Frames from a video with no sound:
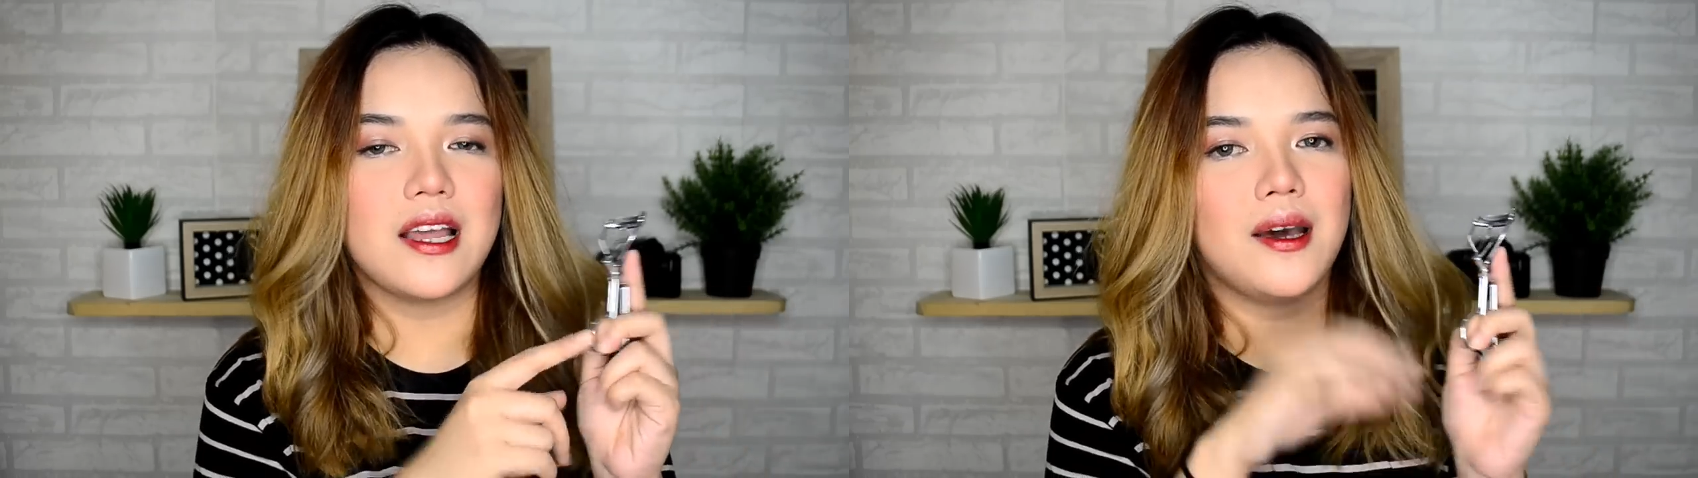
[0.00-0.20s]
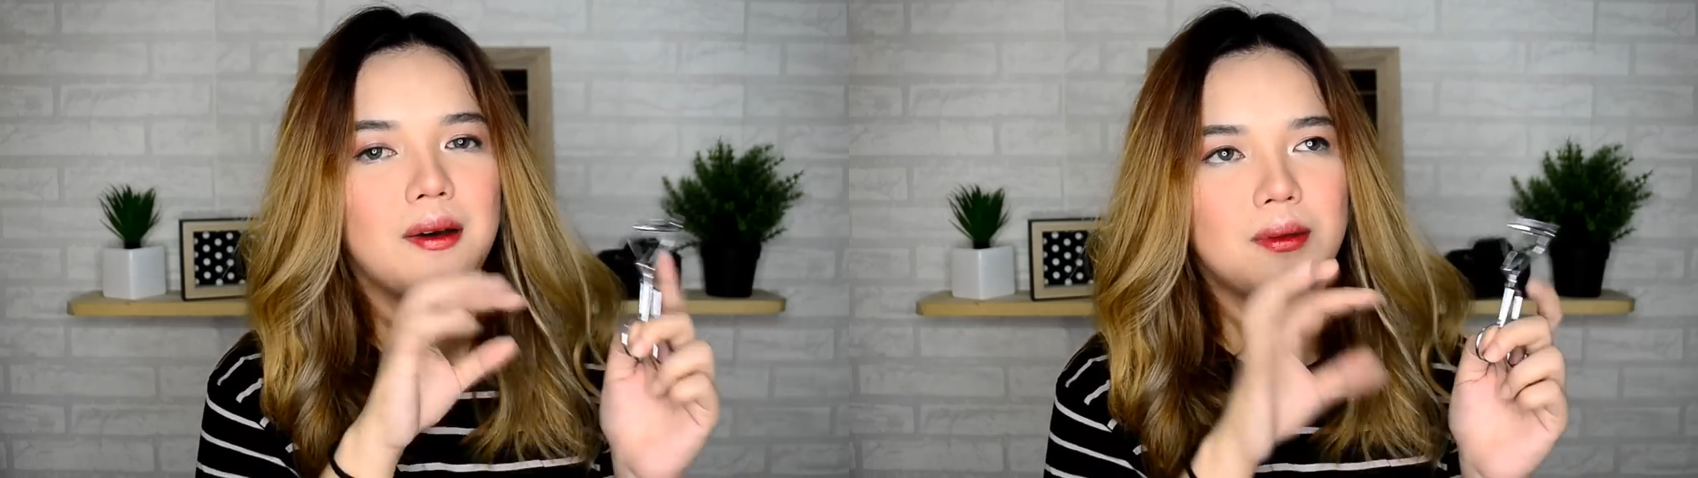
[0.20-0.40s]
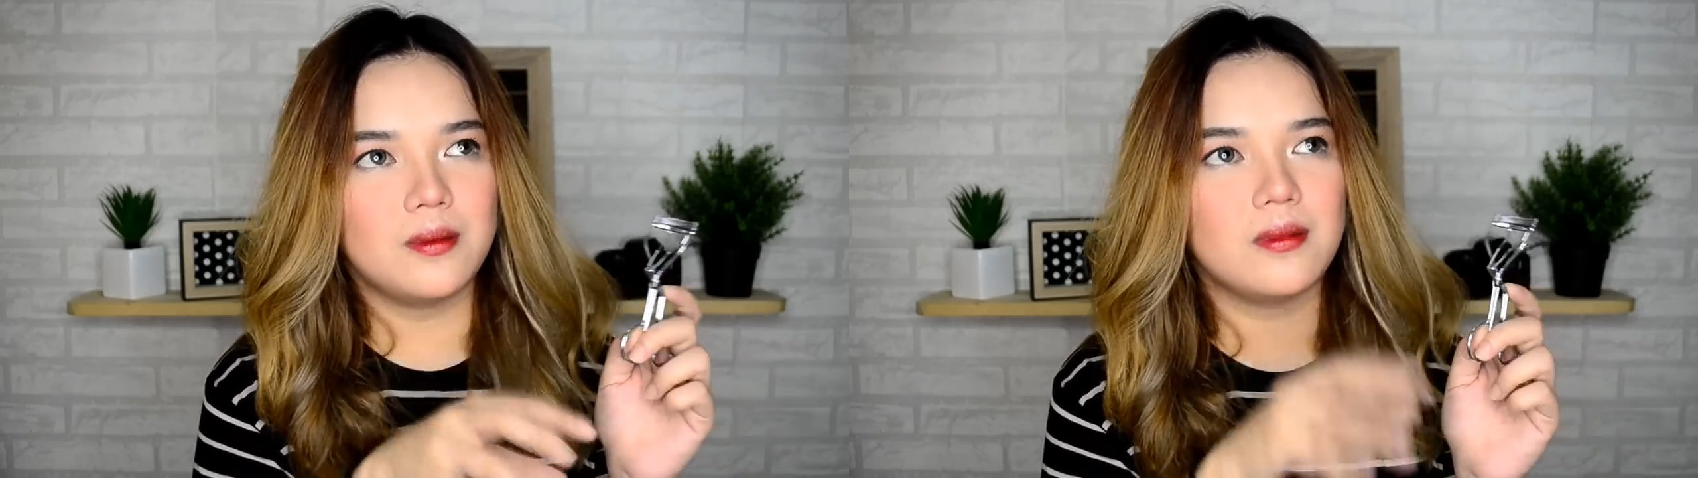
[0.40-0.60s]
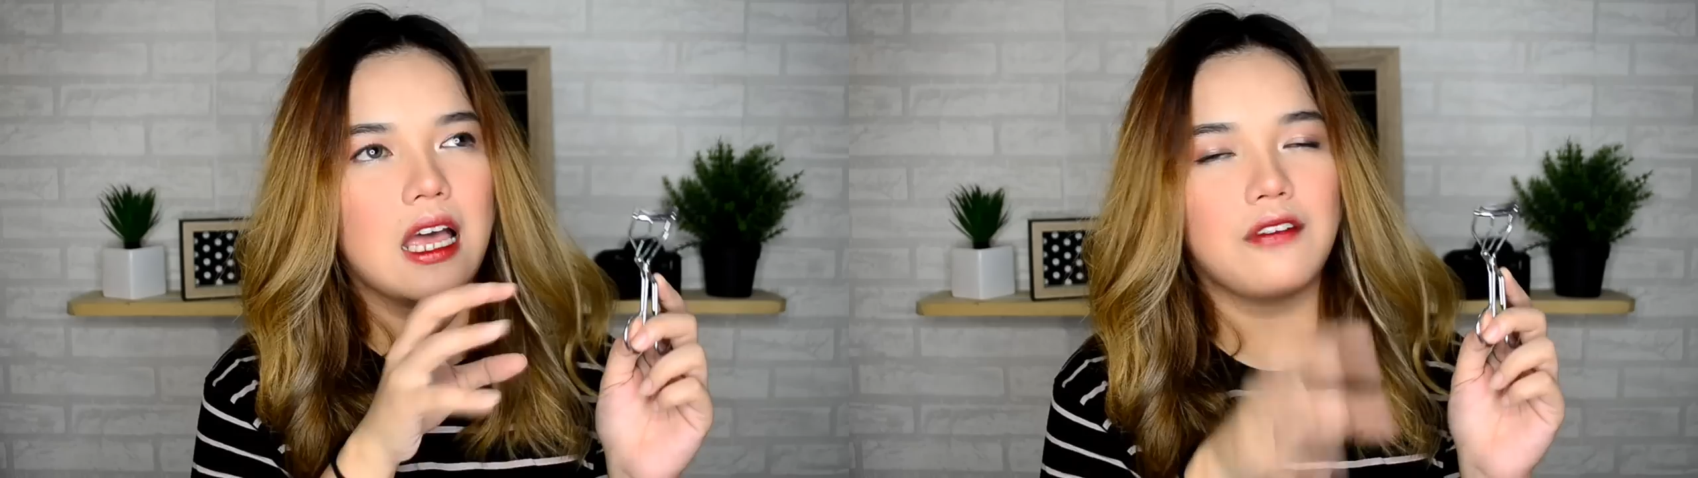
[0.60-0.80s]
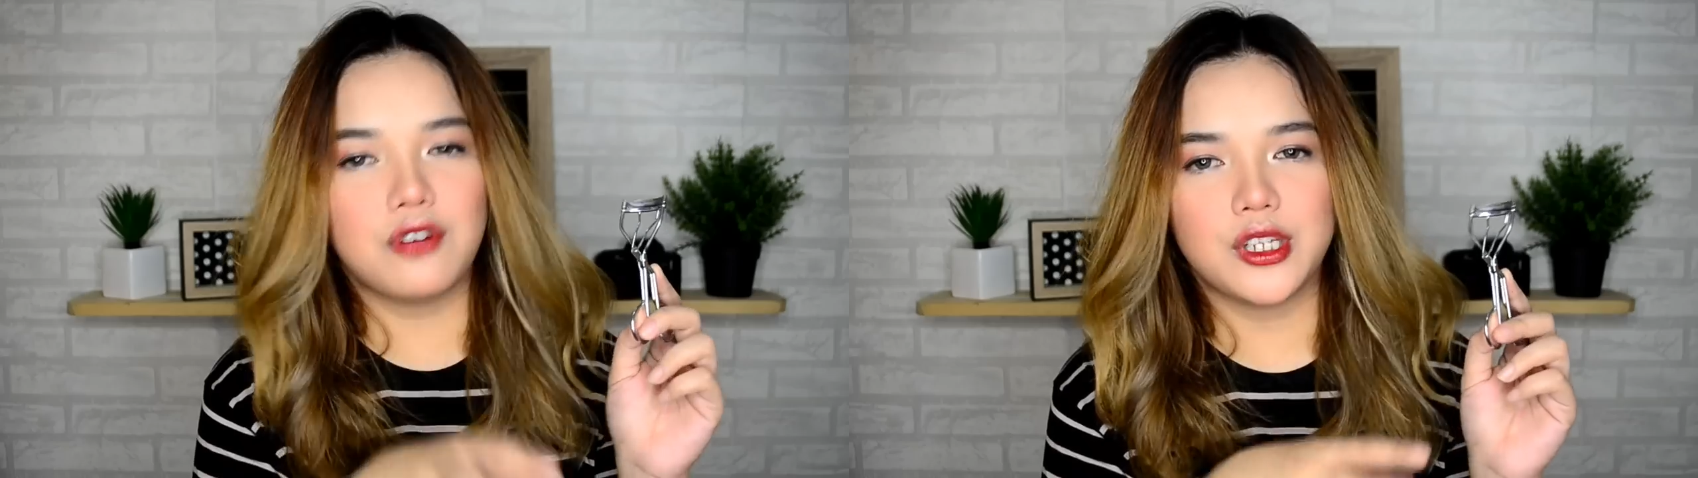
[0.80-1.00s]
na
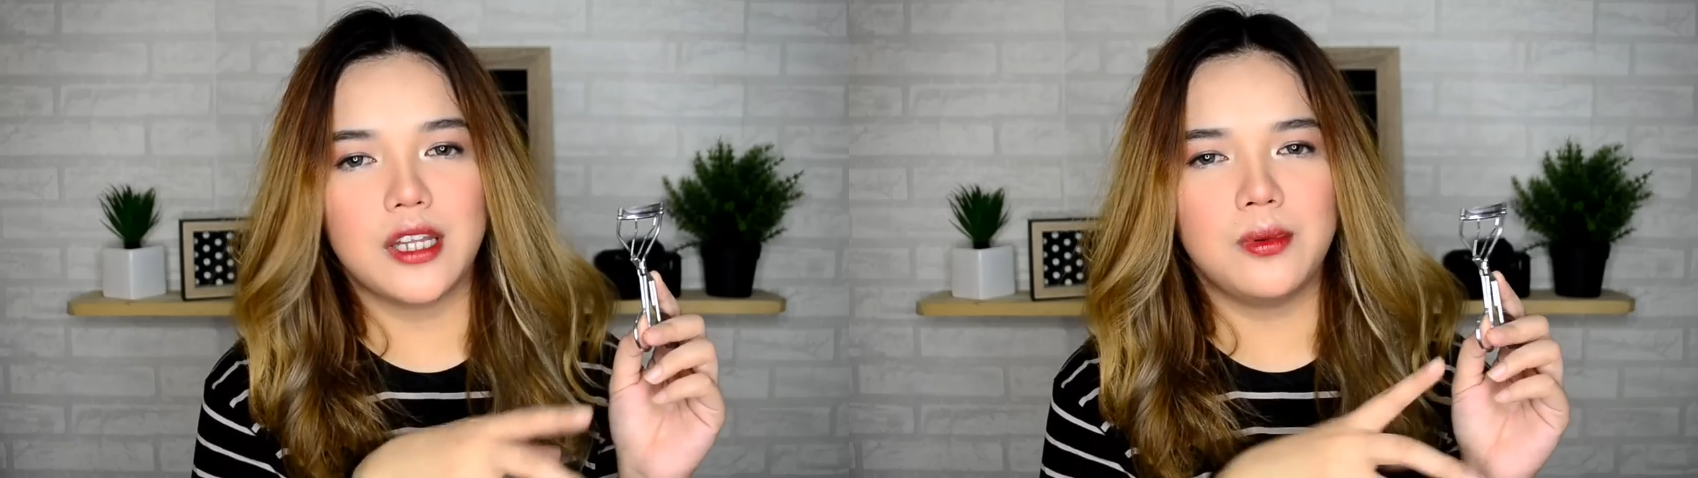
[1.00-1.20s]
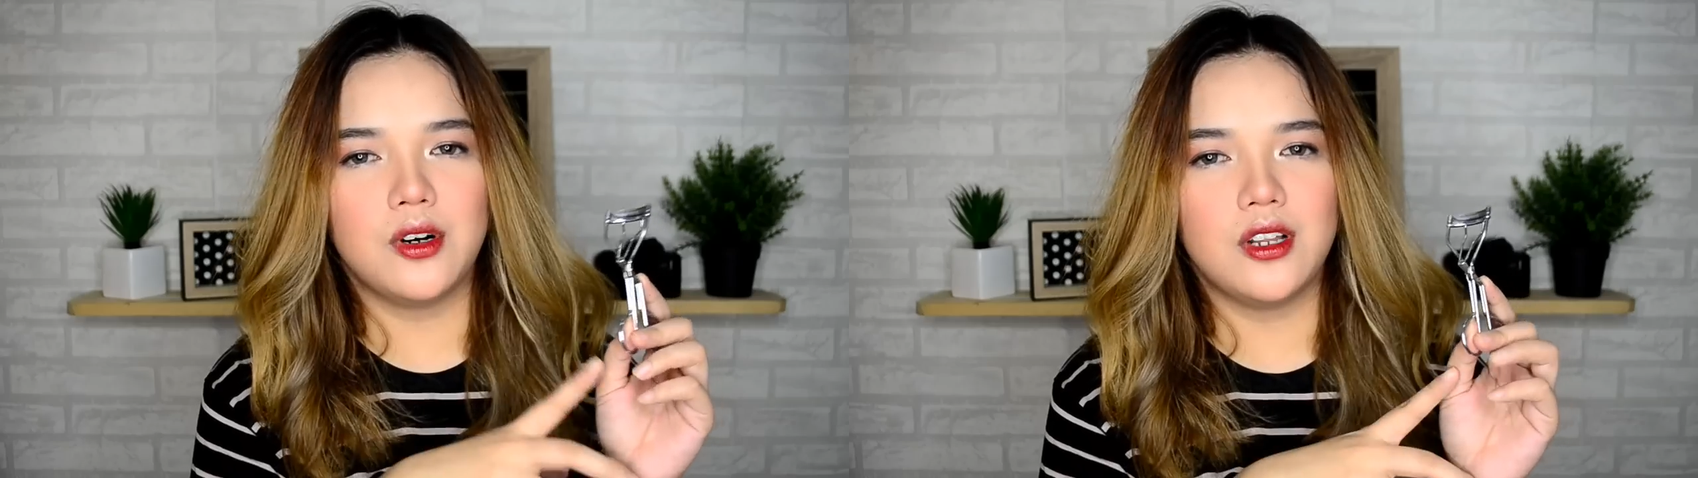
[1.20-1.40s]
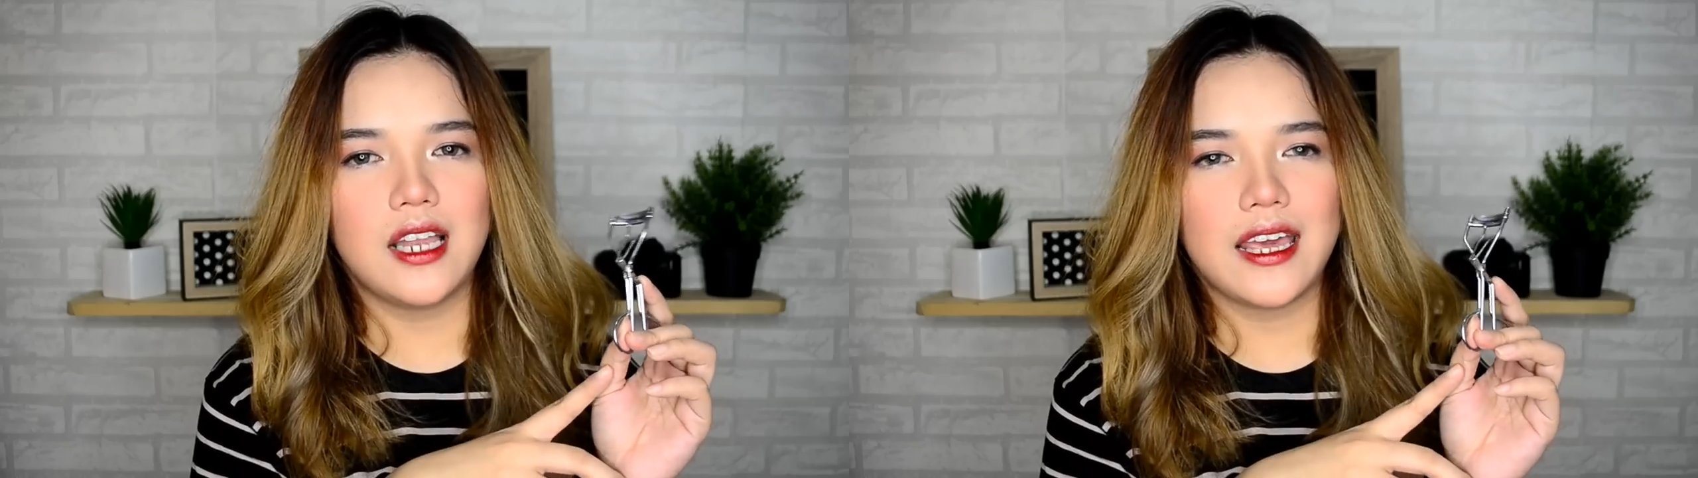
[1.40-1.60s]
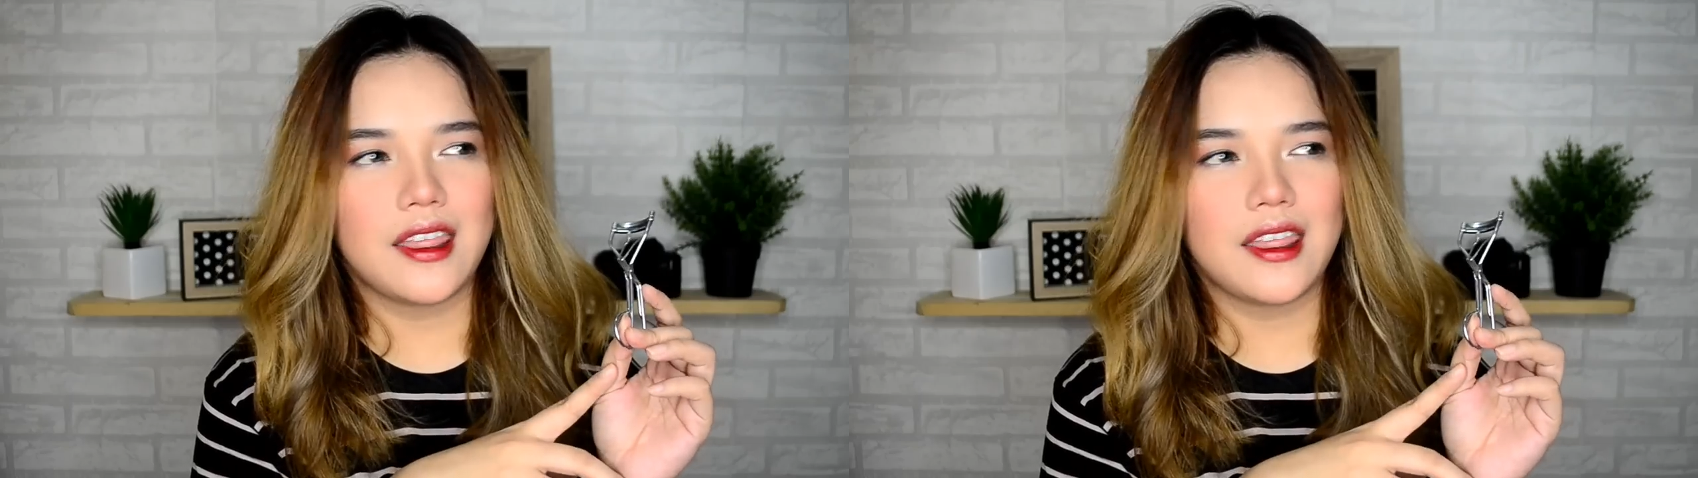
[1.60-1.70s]
affordable.